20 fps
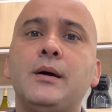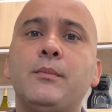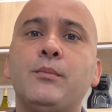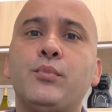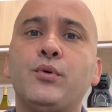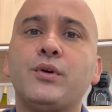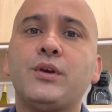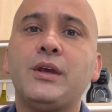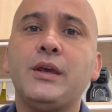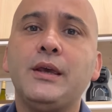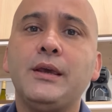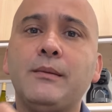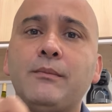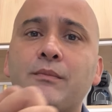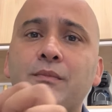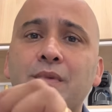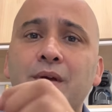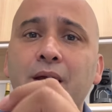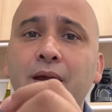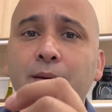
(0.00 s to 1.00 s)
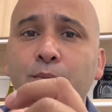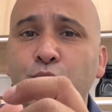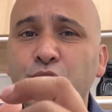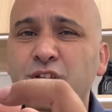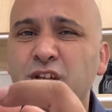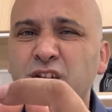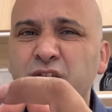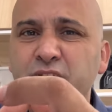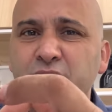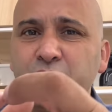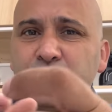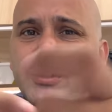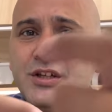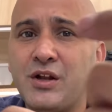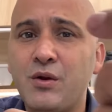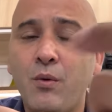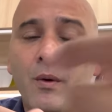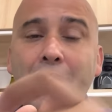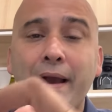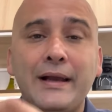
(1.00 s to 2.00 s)
porque é, muitas vezes você
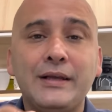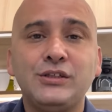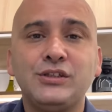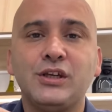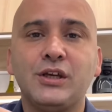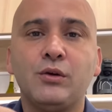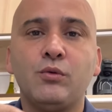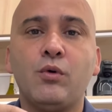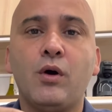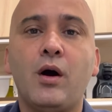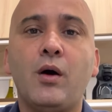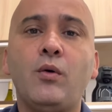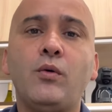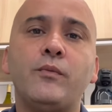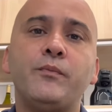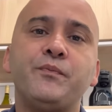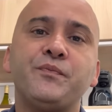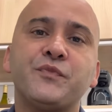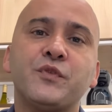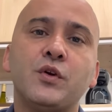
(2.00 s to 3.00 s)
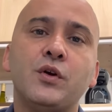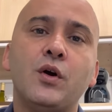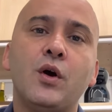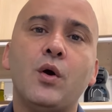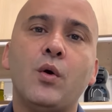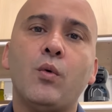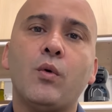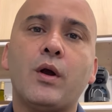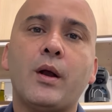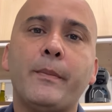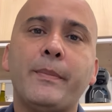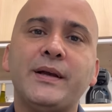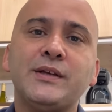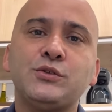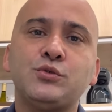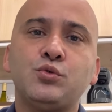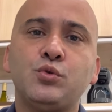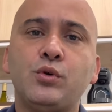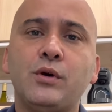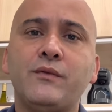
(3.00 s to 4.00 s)
não acha igual o
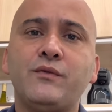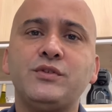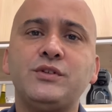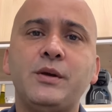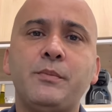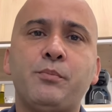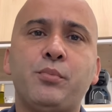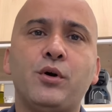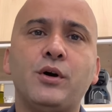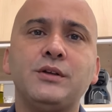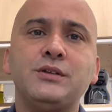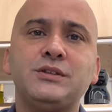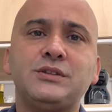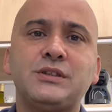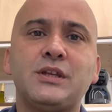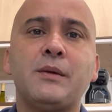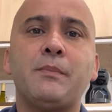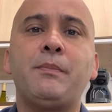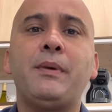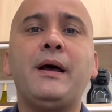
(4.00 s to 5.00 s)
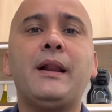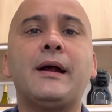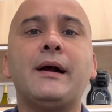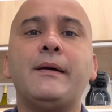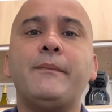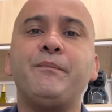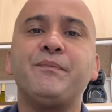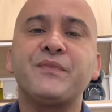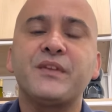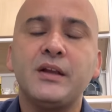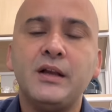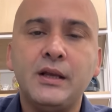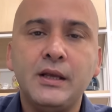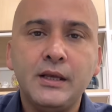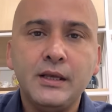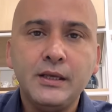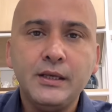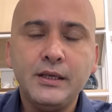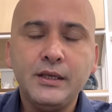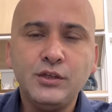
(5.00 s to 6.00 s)
capacitor, aí você pode separar.
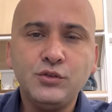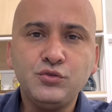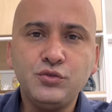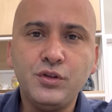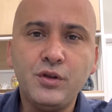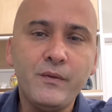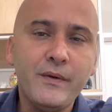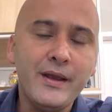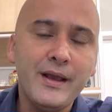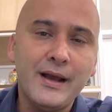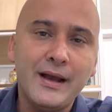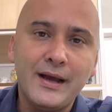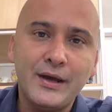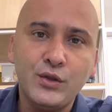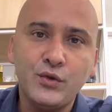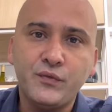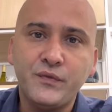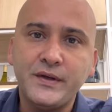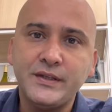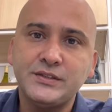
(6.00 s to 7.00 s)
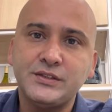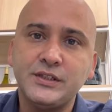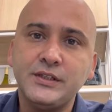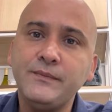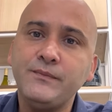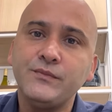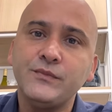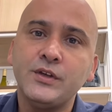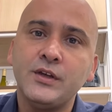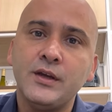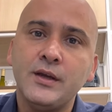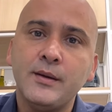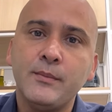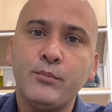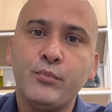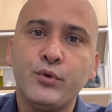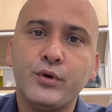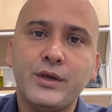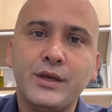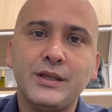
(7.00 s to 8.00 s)
E isso não é errado fazer,
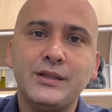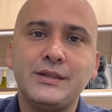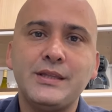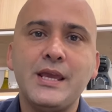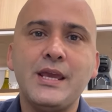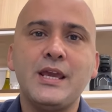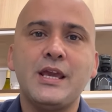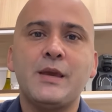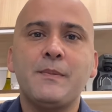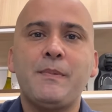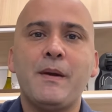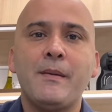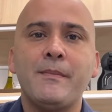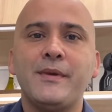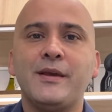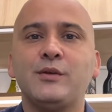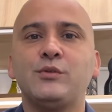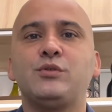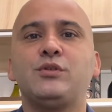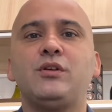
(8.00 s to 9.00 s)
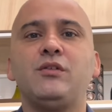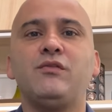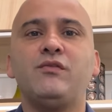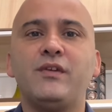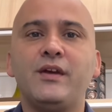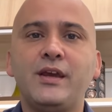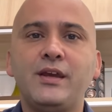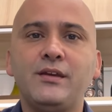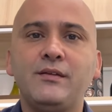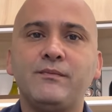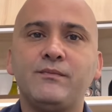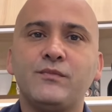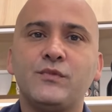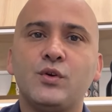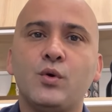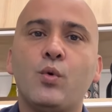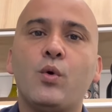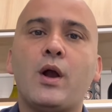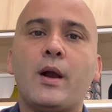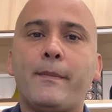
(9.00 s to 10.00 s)
porque tem equipamento que vem
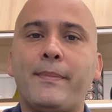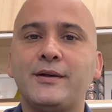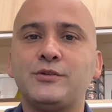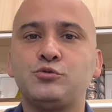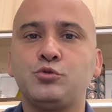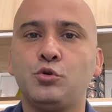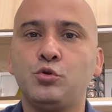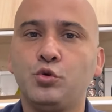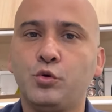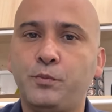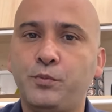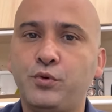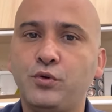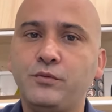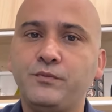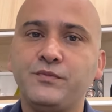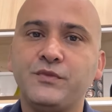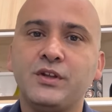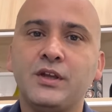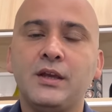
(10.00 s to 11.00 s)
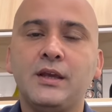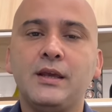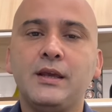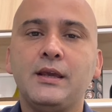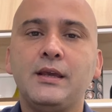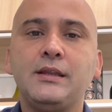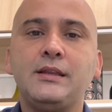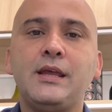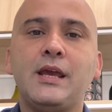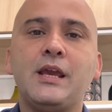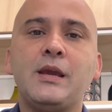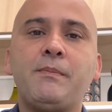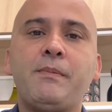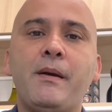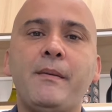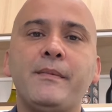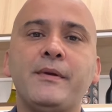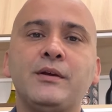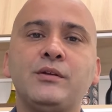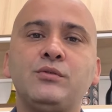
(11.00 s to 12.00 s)
o capacitor duplo e tem
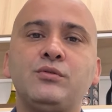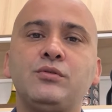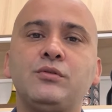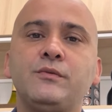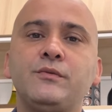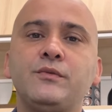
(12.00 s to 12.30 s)
equipamento